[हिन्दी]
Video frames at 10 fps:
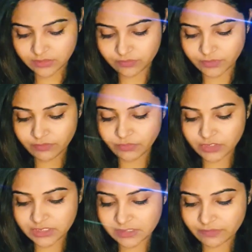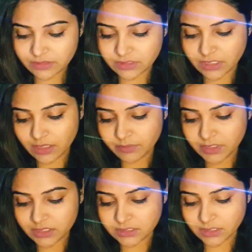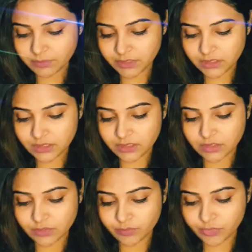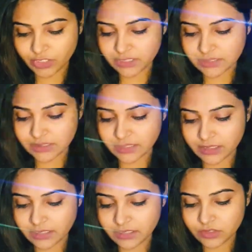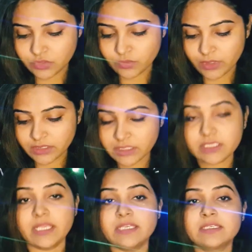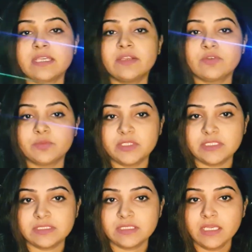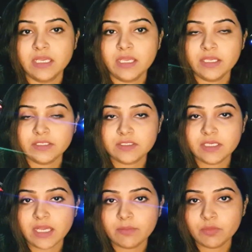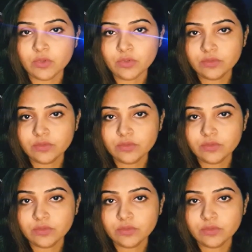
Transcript: 147 ग्राम के टब की प्राइस है टू हंड्रेड नाइन्टी नाइन रुपीज़ ये आपको